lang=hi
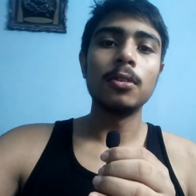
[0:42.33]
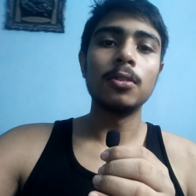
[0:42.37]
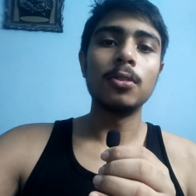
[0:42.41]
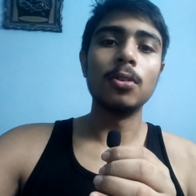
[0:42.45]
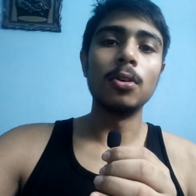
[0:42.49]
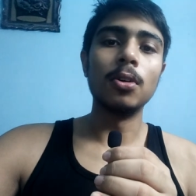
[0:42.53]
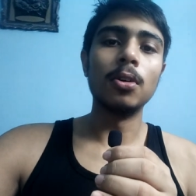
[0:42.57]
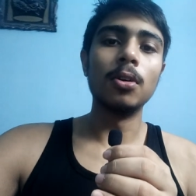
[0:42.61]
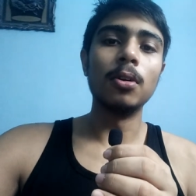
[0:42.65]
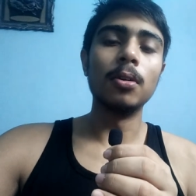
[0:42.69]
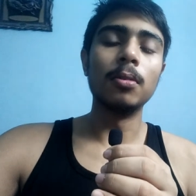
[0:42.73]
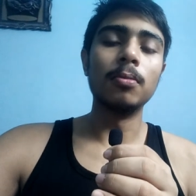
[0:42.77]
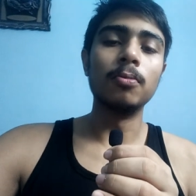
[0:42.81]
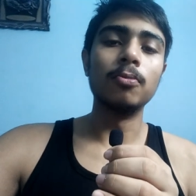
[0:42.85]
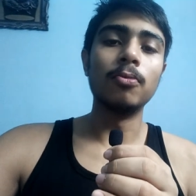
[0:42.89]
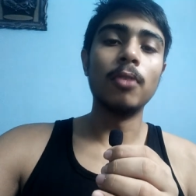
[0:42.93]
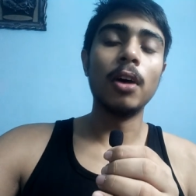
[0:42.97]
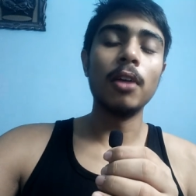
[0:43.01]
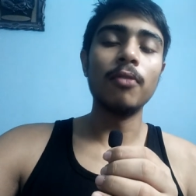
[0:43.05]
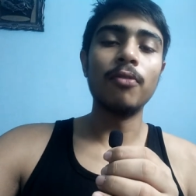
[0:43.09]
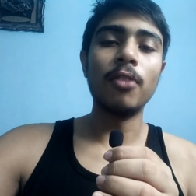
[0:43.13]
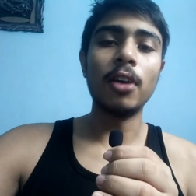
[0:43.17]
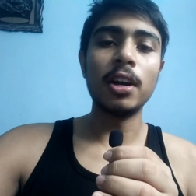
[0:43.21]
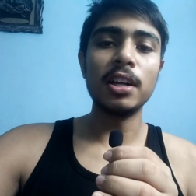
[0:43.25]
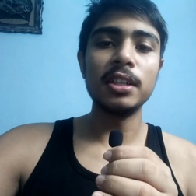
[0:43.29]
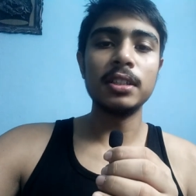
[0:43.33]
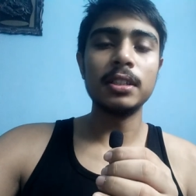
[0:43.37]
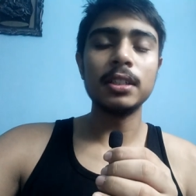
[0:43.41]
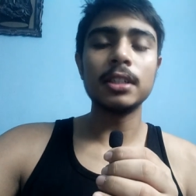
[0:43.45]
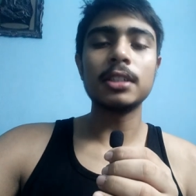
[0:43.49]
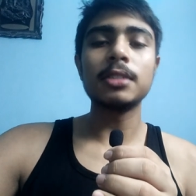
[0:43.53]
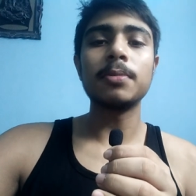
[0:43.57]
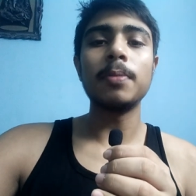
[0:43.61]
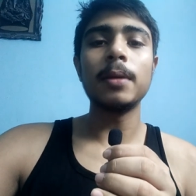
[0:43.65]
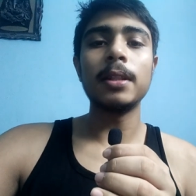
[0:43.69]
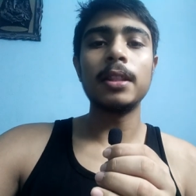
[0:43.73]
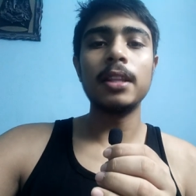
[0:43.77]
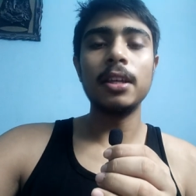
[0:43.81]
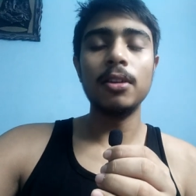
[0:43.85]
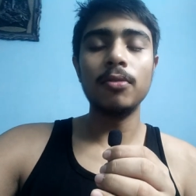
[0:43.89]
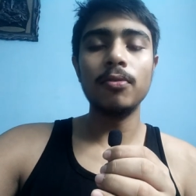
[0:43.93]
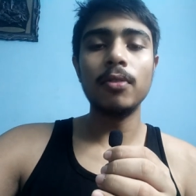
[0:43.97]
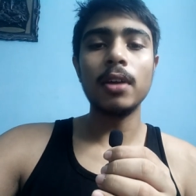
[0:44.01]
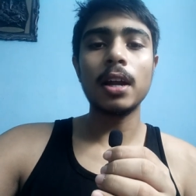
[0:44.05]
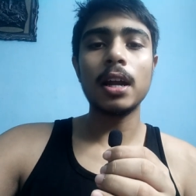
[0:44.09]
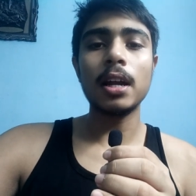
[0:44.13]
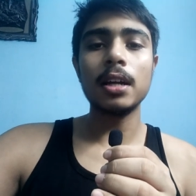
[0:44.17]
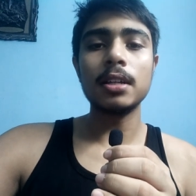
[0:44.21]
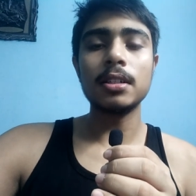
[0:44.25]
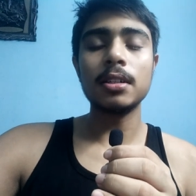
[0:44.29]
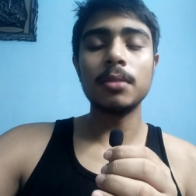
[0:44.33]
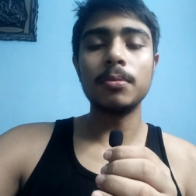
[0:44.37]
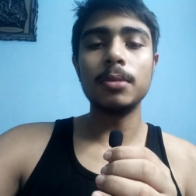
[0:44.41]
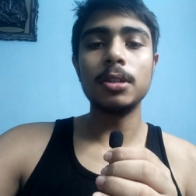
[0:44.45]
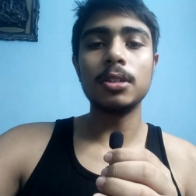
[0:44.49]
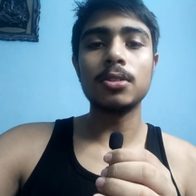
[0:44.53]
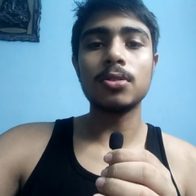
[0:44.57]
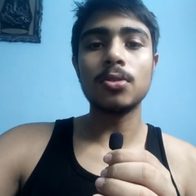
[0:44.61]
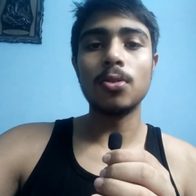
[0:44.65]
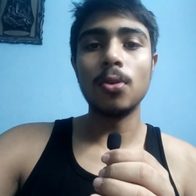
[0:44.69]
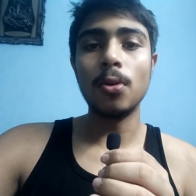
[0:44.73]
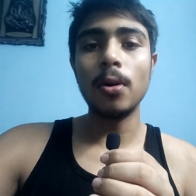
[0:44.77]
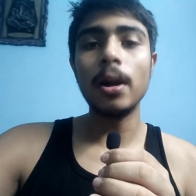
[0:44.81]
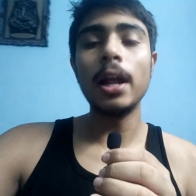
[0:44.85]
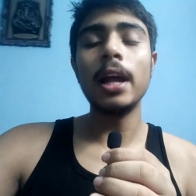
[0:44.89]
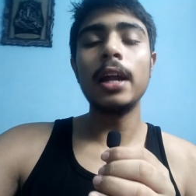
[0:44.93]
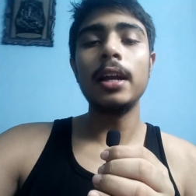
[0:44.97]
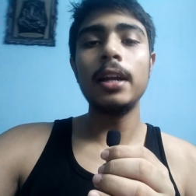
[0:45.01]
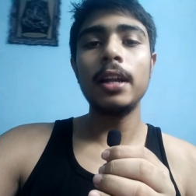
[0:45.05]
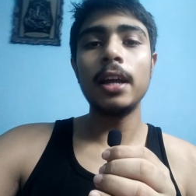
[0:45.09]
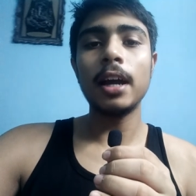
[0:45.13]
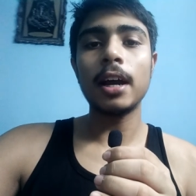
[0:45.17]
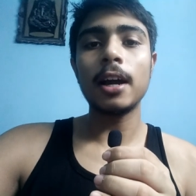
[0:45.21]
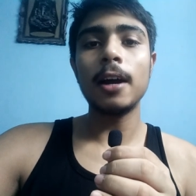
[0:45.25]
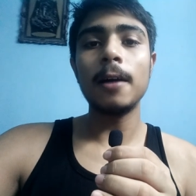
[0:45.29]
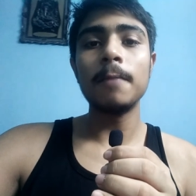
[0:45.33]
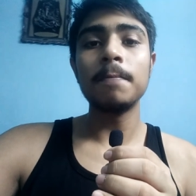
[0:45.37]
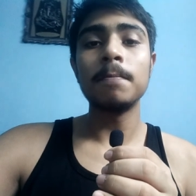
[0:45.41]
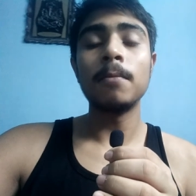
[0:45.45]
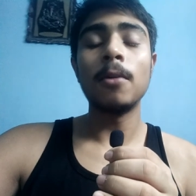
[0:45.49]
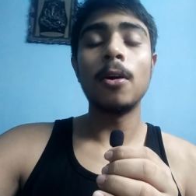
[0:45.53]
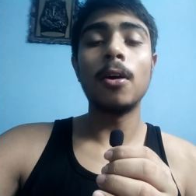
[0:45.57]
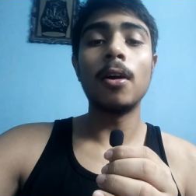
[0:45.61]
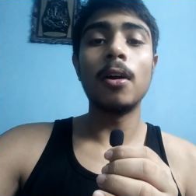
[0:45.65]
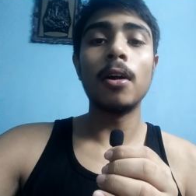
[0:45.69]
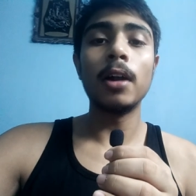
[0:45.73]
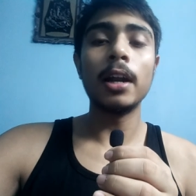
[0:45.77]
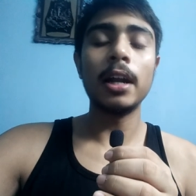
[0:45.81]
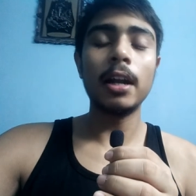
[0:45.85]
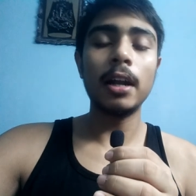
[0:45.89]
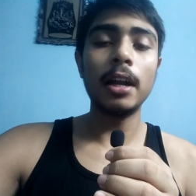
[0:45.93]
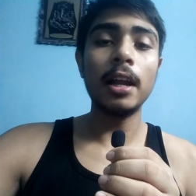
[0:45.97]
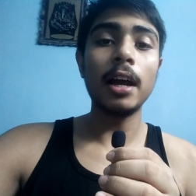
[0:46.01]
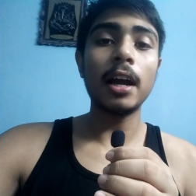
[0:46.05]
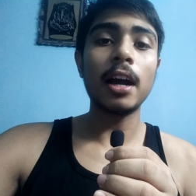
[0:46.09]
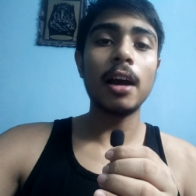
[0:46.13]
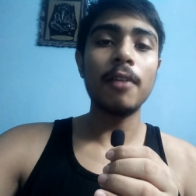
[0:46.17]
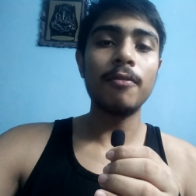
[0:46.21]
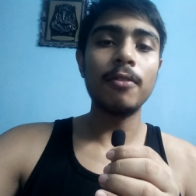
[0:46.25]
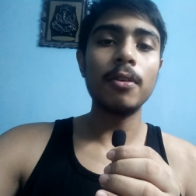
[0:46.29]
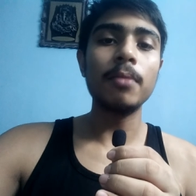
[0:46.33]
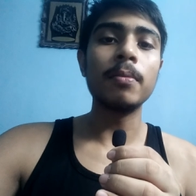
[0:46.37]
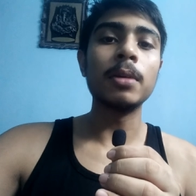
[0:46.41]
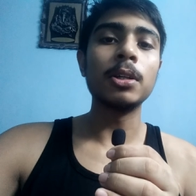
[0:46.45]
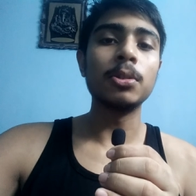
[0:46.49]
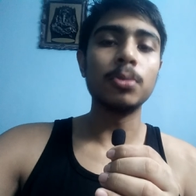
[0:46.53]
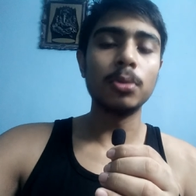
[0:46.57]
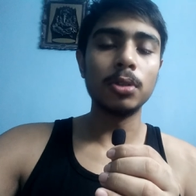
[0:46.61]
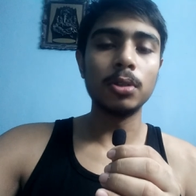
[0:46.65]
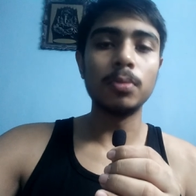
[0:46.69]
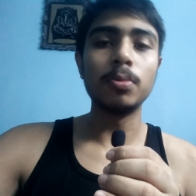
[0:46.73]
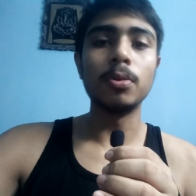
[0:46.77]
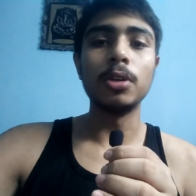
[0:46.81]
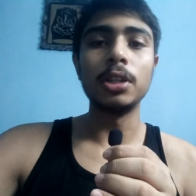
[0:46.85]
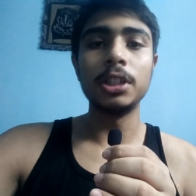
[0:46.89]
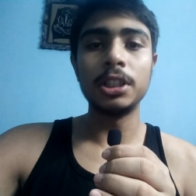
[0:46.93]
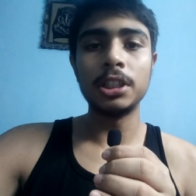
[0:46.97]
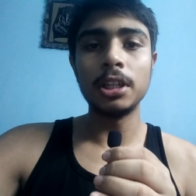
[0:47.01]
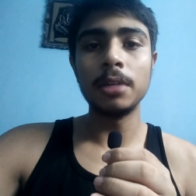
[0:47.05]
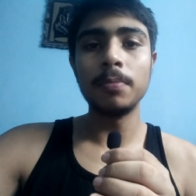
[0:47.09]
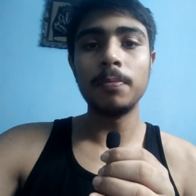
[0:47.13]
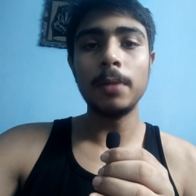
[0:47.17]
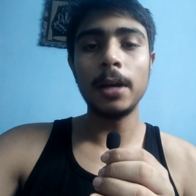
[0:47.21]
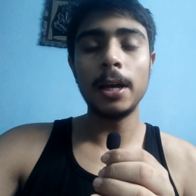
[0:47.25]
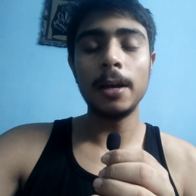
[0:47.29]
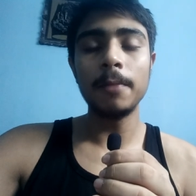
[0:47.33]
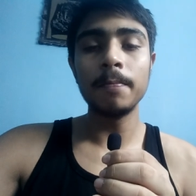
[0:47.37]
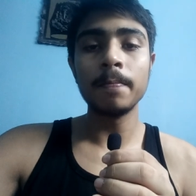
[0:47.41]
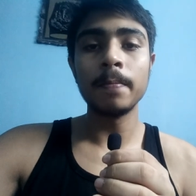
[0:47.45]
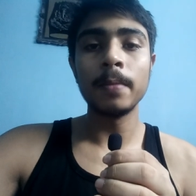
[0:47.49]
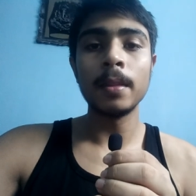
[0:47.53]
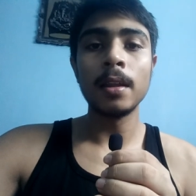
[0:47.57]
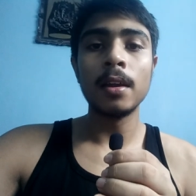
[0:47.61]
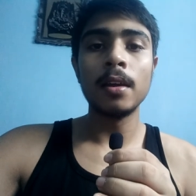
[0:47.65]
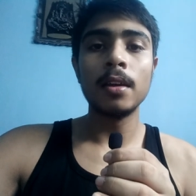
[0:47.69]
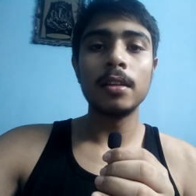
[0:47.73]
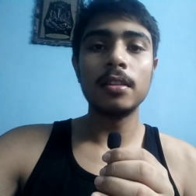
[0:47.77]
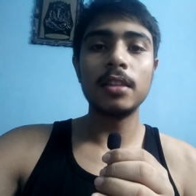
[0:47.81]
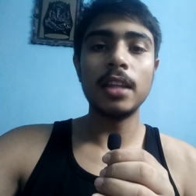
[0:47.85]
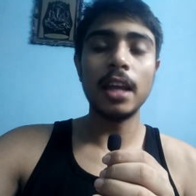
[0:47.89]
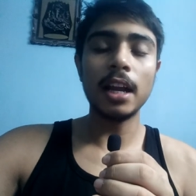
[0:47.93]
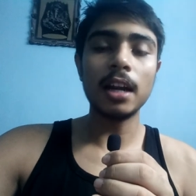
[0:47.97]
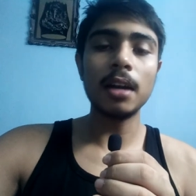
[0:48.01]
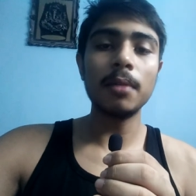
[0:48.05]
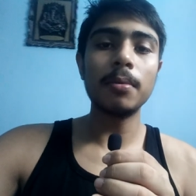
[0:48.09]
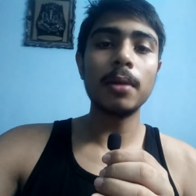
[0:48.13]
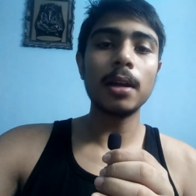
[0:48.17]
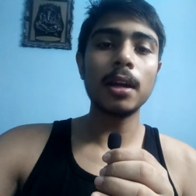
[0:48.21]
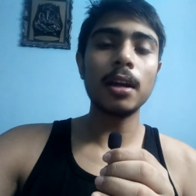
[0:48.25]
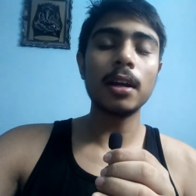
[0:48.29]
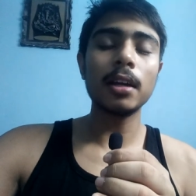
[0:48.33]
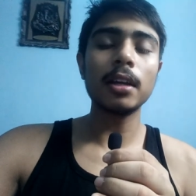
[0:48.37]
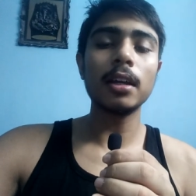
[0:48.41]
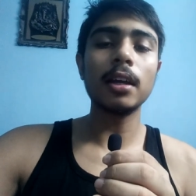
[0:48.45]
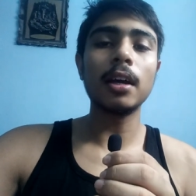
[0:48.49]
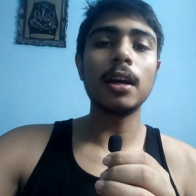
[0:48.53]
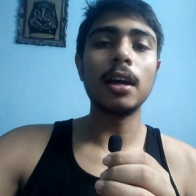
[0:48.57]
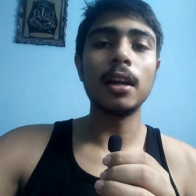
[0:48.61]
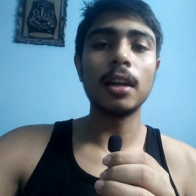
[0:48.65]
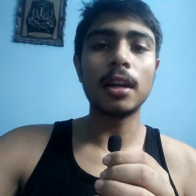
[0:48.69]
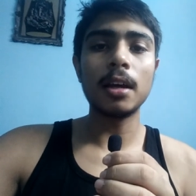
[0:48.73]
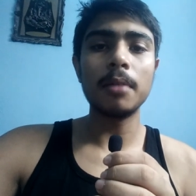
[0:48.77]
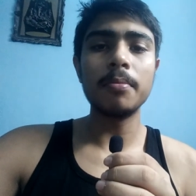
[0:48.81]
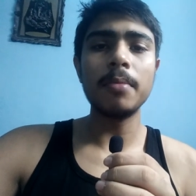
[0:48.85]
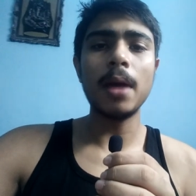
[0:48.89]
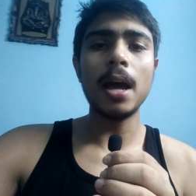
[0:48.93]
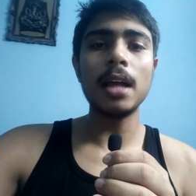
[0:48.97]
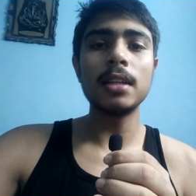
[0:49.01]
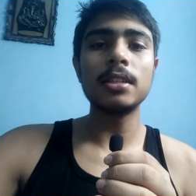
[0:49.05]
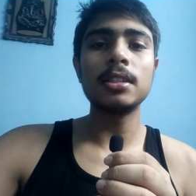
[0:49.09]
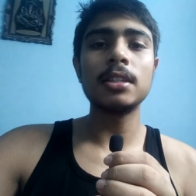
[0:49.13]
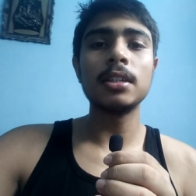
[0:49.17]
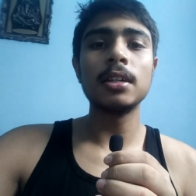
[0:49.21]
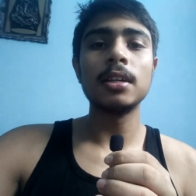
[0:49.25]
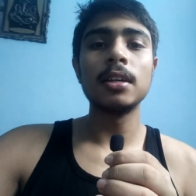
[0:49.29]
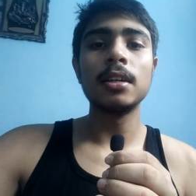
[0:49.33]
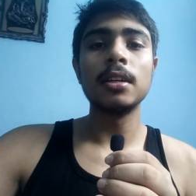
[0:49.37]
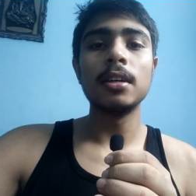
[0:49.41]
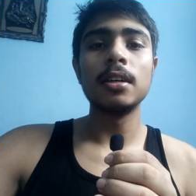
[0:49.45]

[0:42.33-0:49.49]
तो 146 पे तीन विकेट्स अभी स्कोर है इंडिया का और इंडिया काफ़ी मजबूत पोजीशन पे है देखना पड़ेगा कि कल का मैच